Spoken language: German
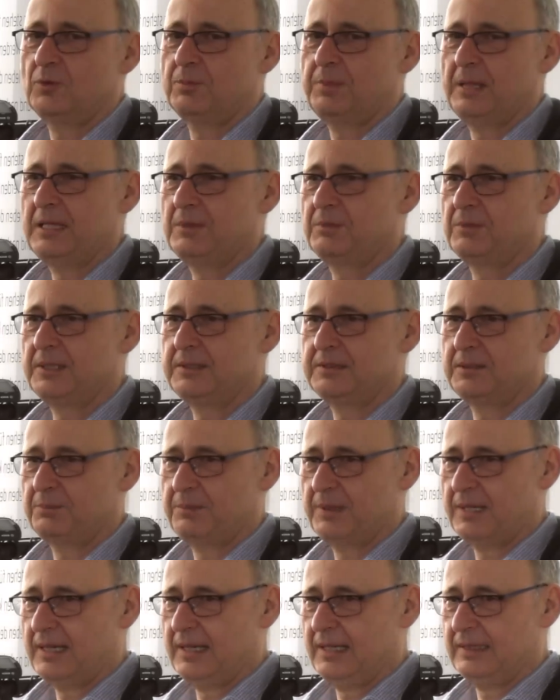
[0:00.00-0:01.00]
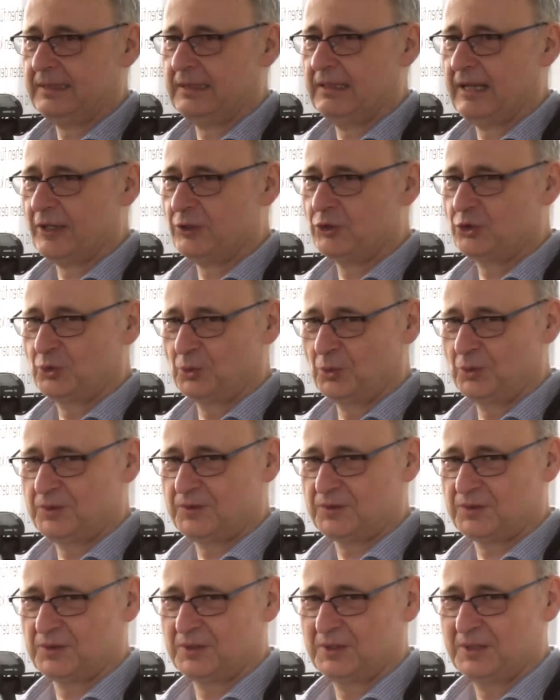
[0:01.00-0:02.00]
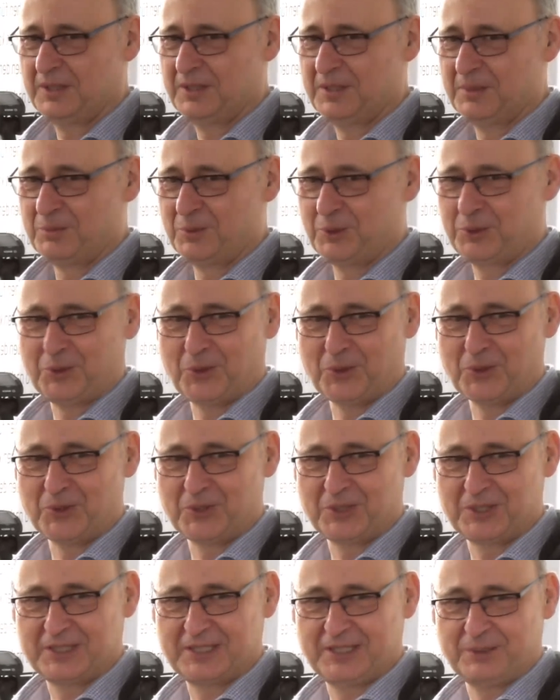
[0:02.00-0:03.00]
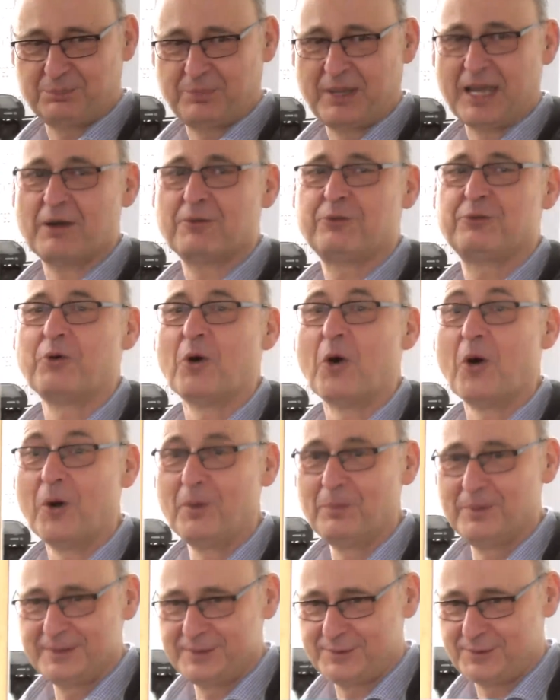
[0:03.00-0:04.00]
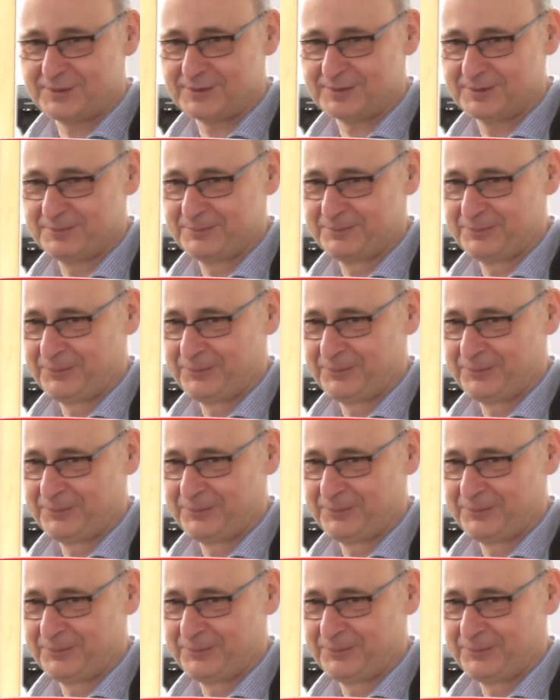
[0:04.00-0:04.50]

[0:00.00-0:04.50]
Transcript: sobald man in den Bereich Leistungsmotoren geht, Performance,